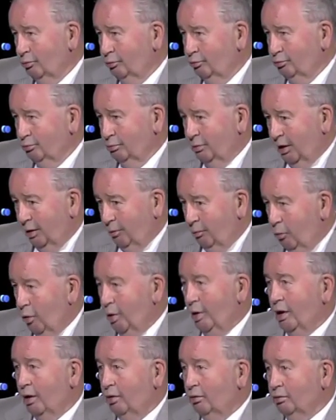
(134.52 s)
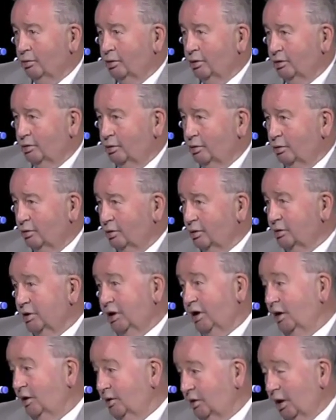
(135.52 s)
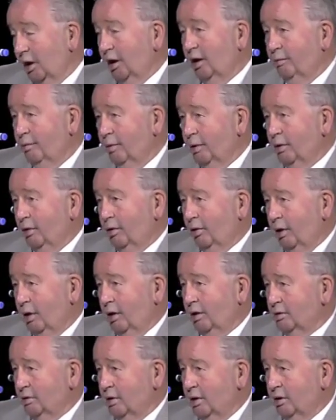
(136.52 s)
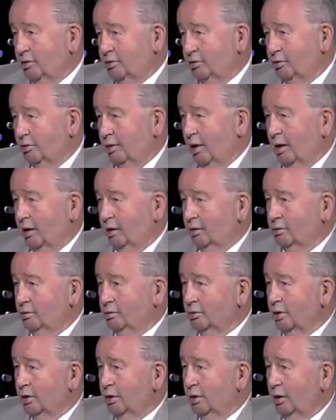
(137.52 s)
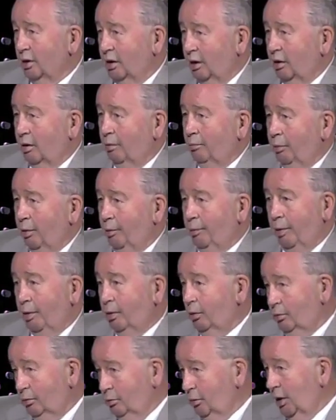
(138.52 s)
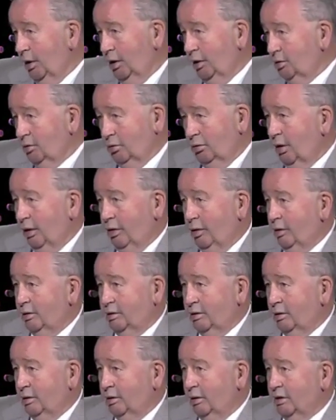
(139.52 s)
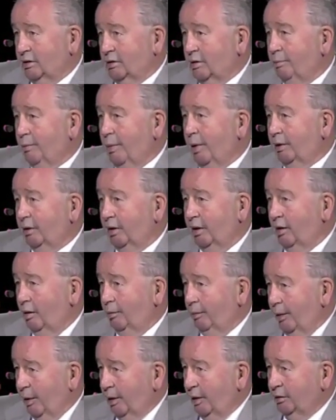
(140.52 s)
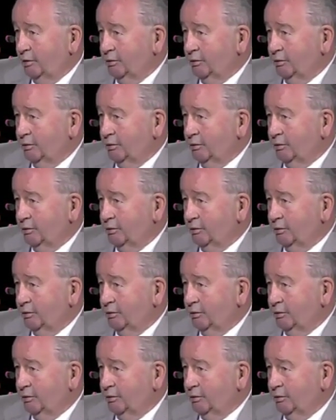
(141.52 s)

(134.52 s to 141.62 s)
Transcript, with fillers: de buenas condiciones y que están la mayoría en seleccionados y en primeros lugares son las de, esa parte del usted país.